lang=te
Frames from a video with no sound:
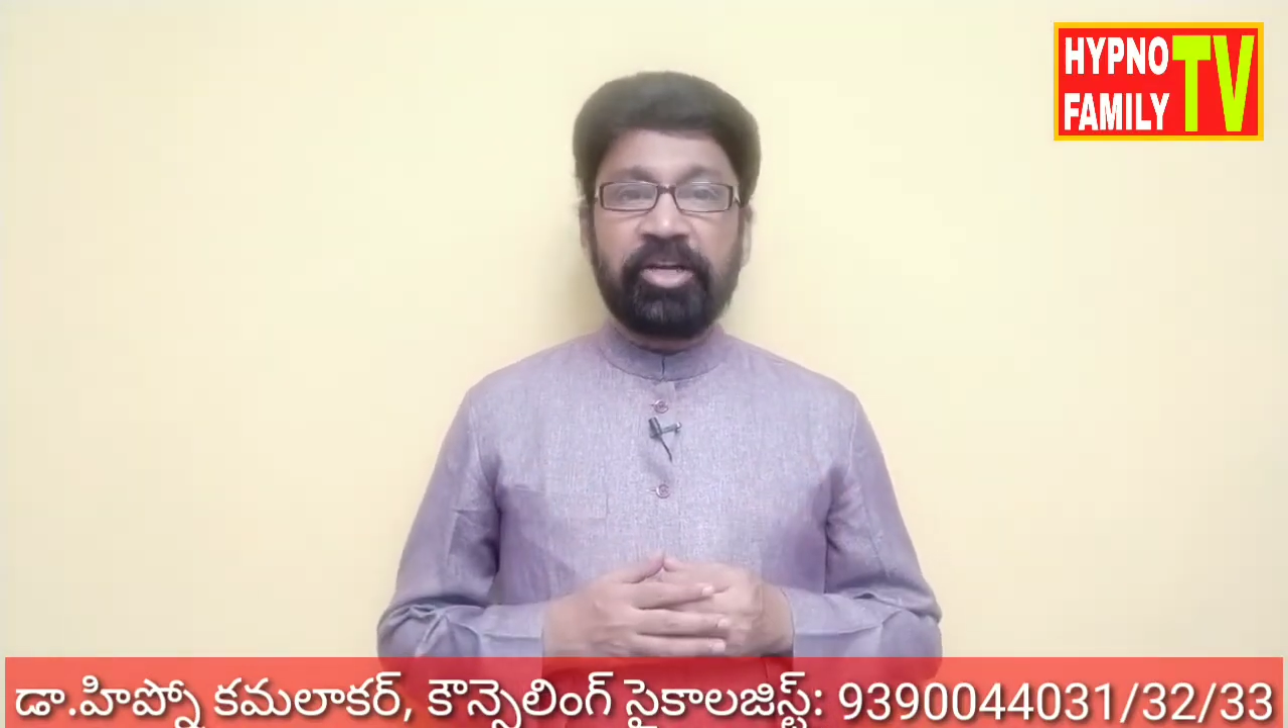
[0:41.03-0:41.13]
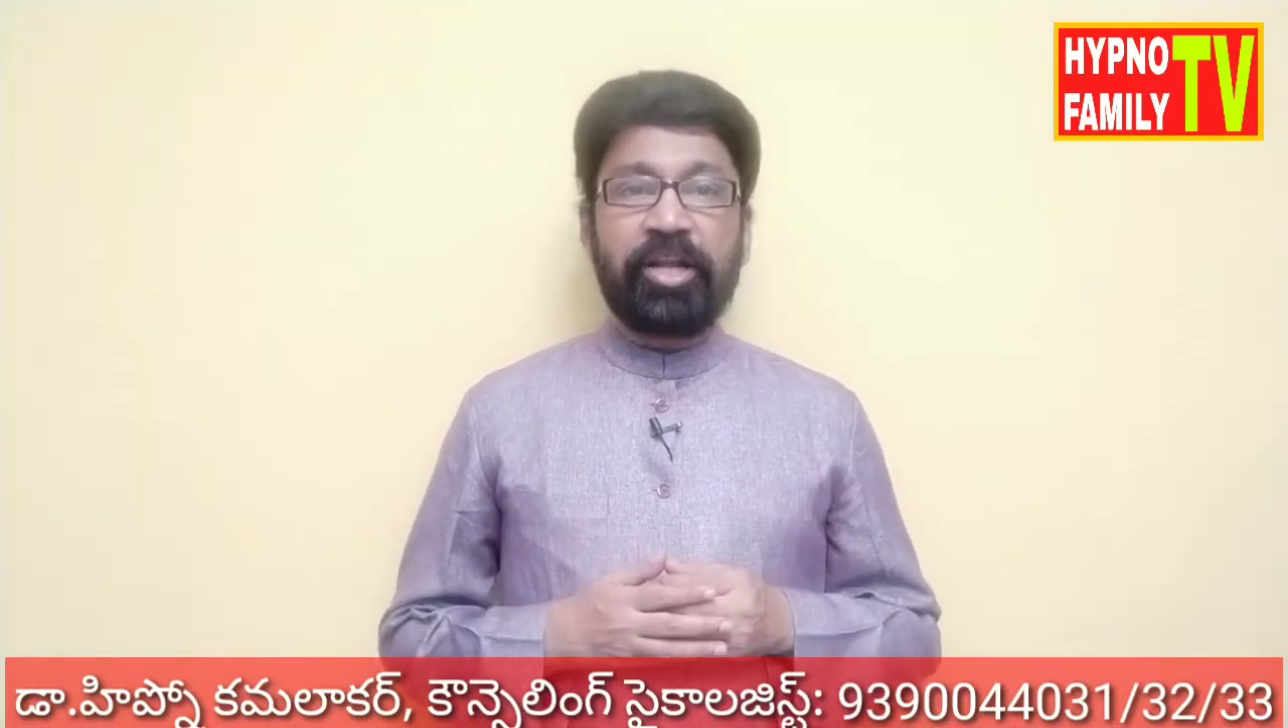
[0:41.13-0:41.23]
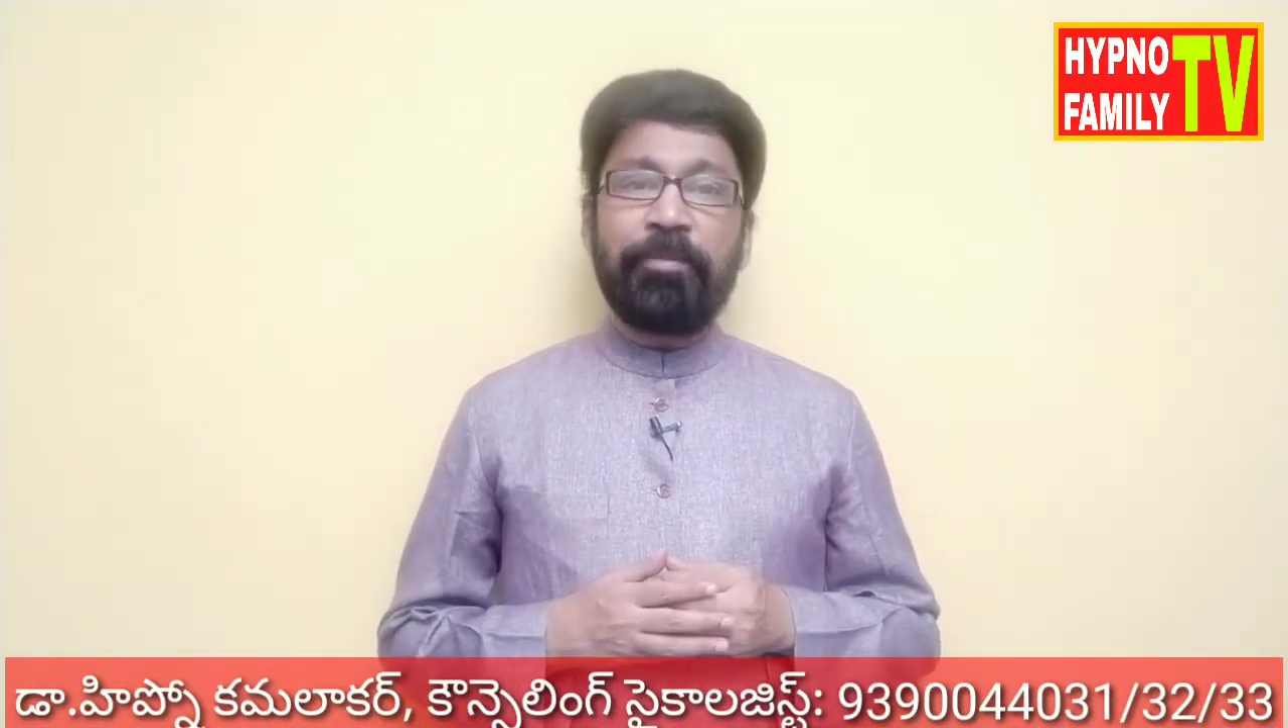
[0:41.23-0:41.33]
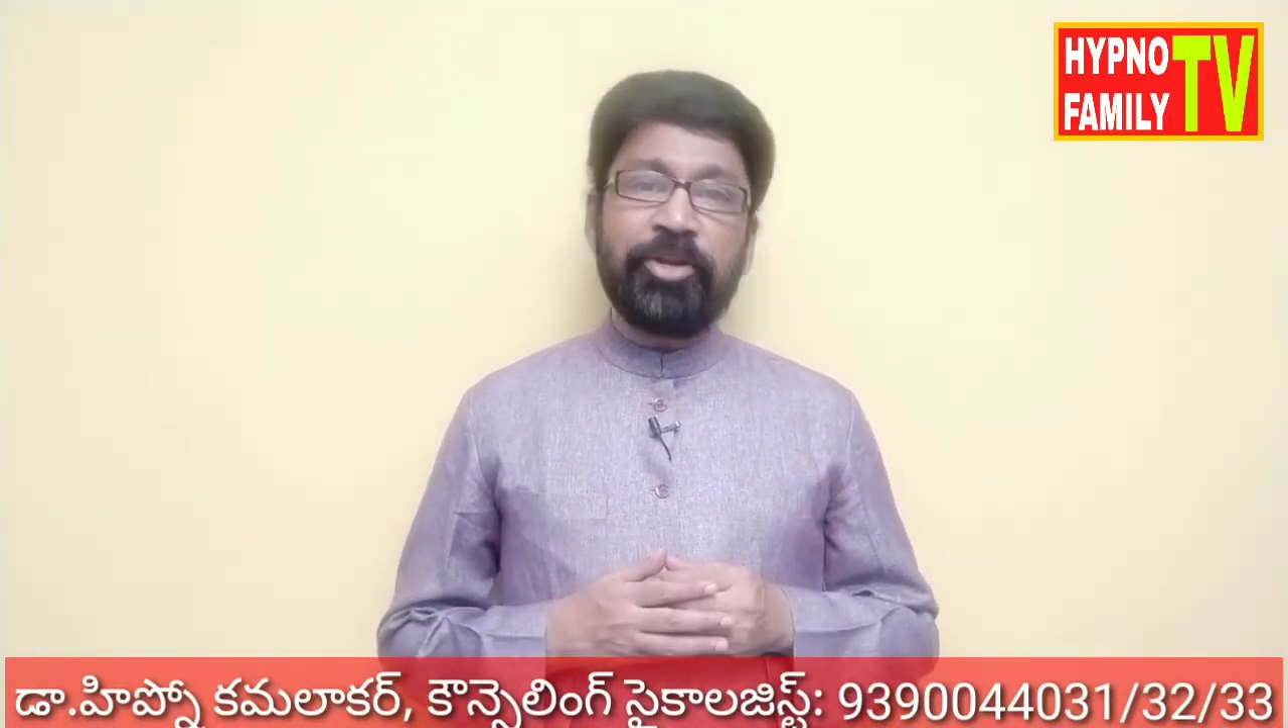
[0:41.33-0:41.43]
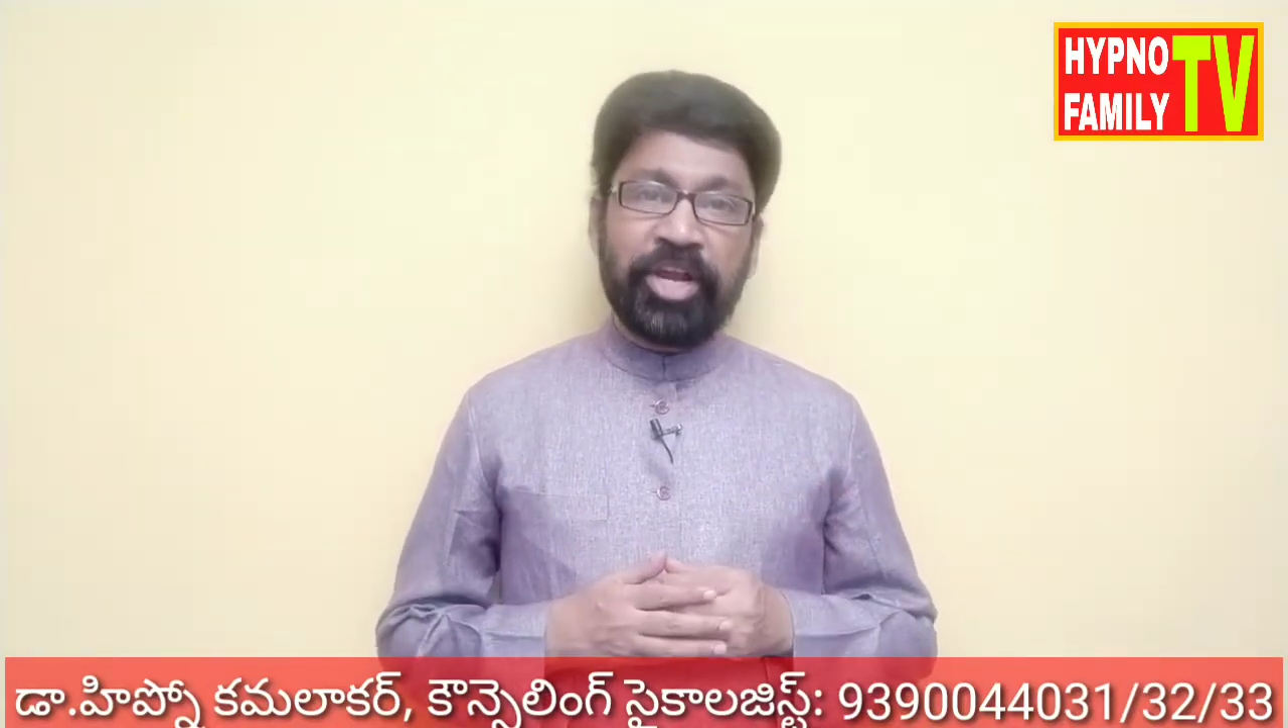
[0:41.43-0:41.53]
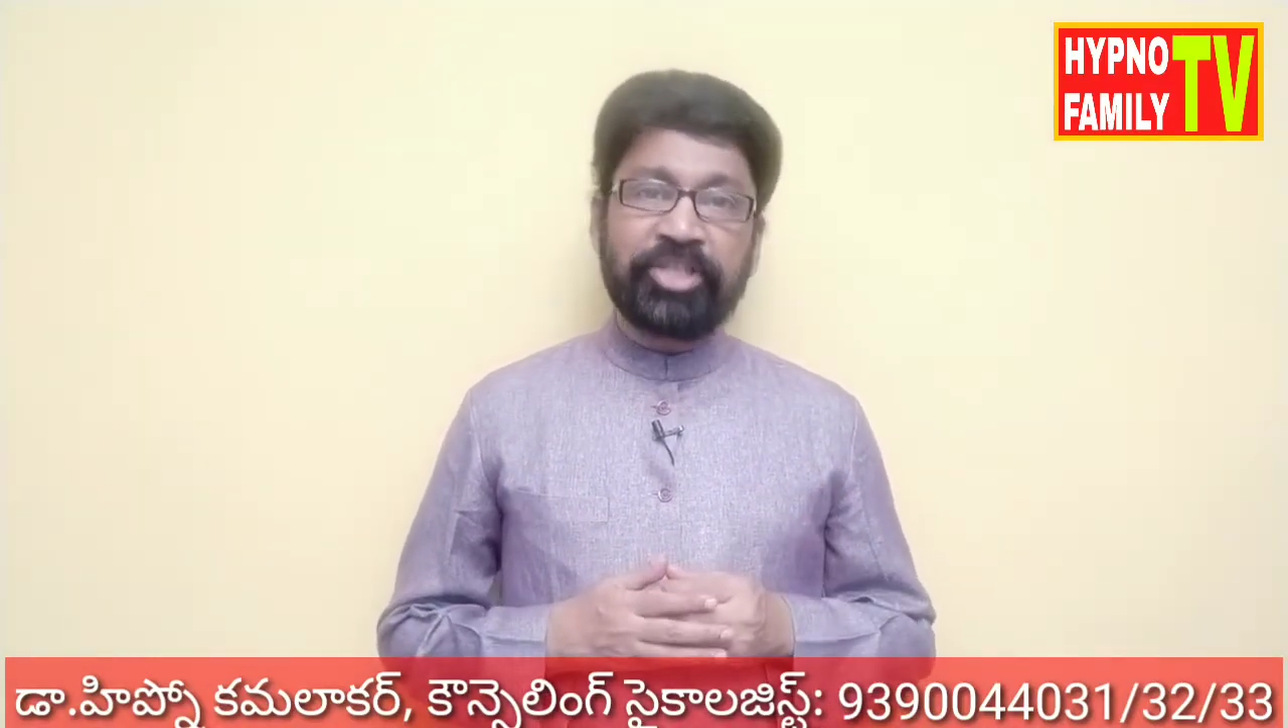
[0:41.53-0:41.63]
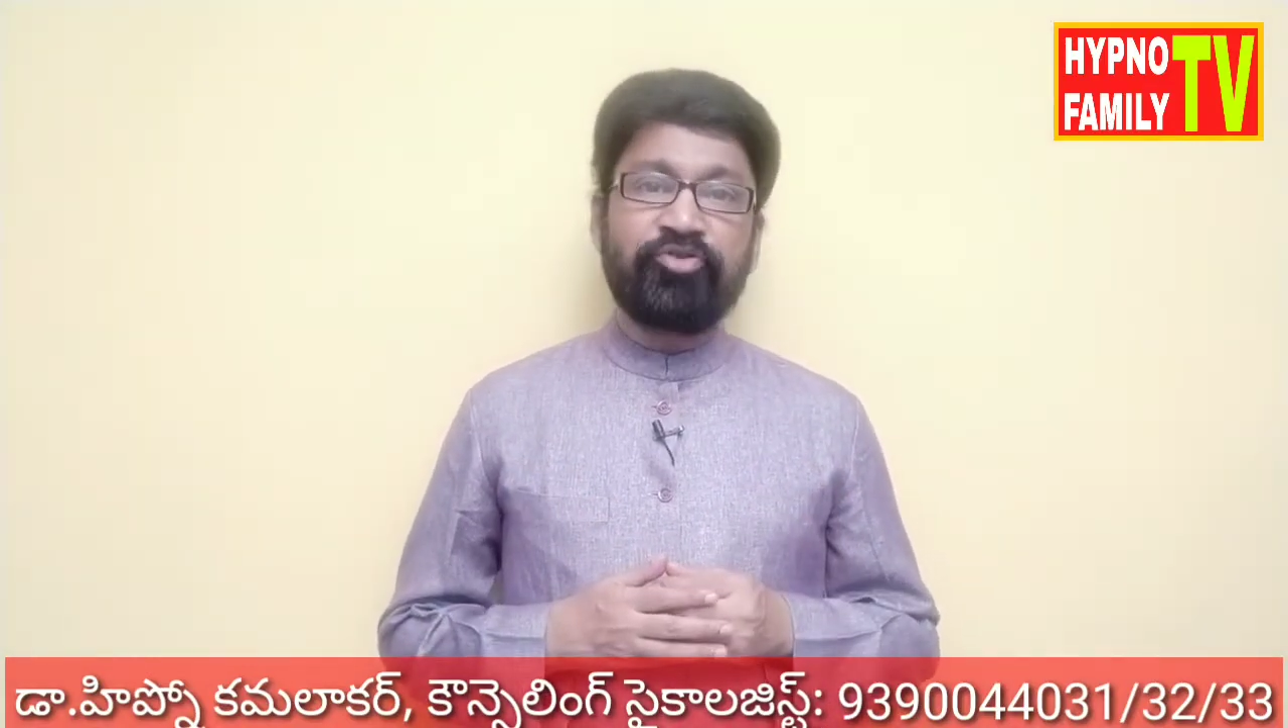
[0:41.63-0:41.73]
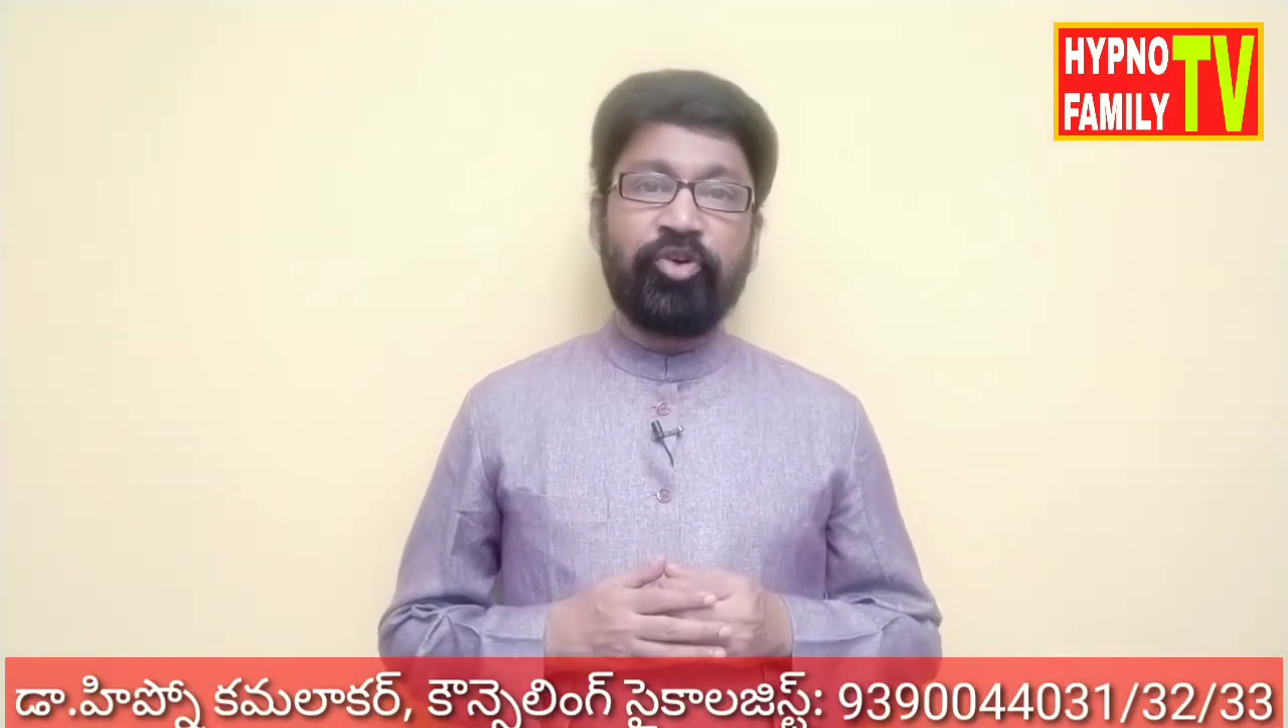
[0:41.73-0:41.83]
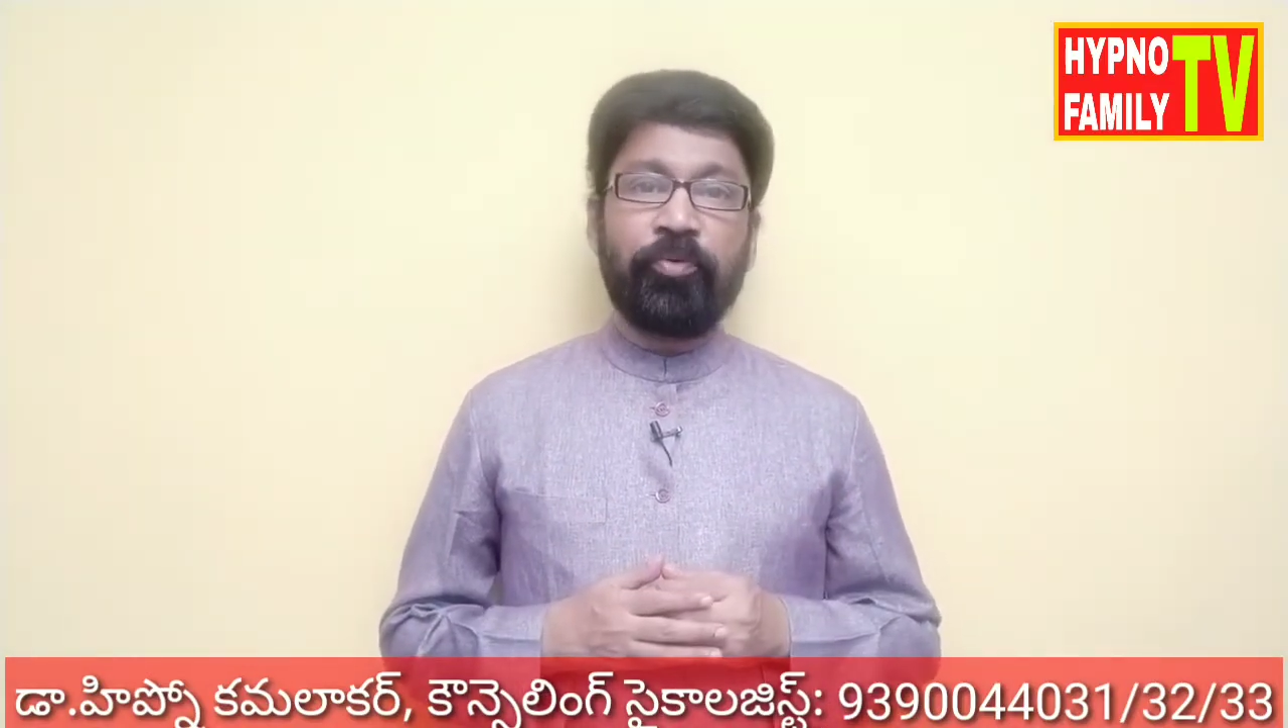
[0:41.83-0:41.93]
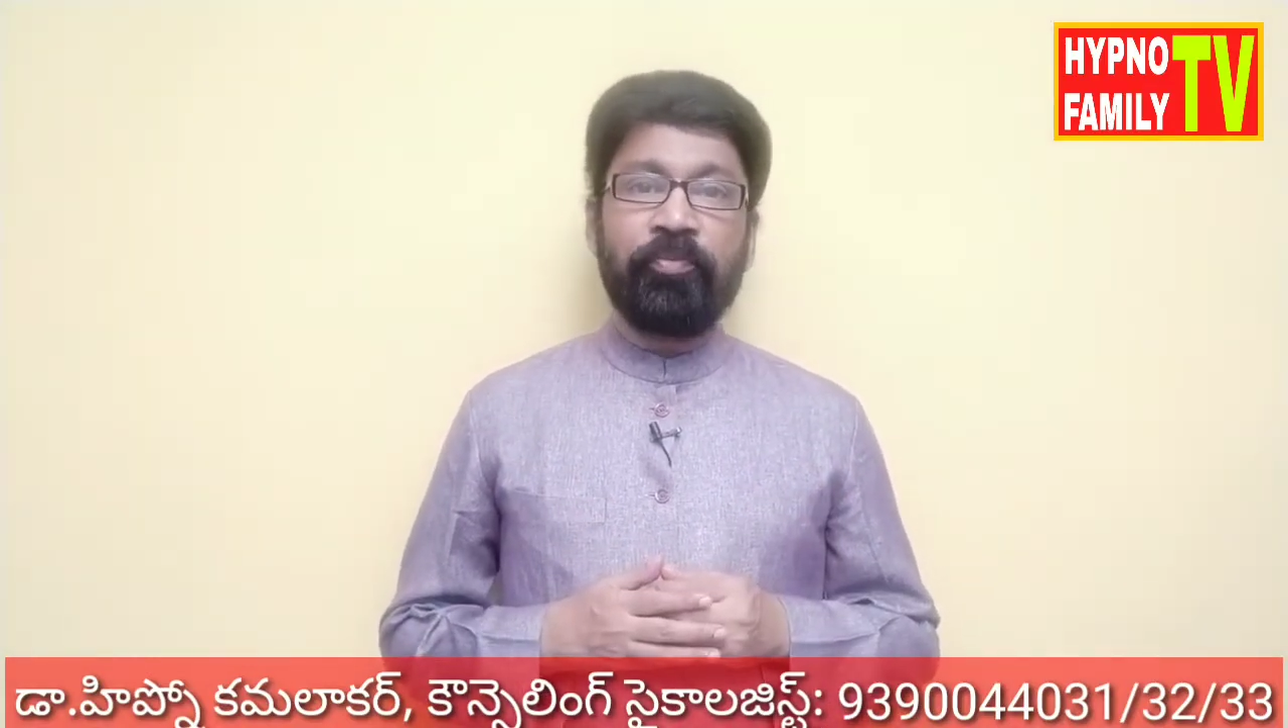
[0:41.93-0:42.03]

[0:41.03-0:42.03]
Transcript: డబ్ల్యూహెచ్ఓ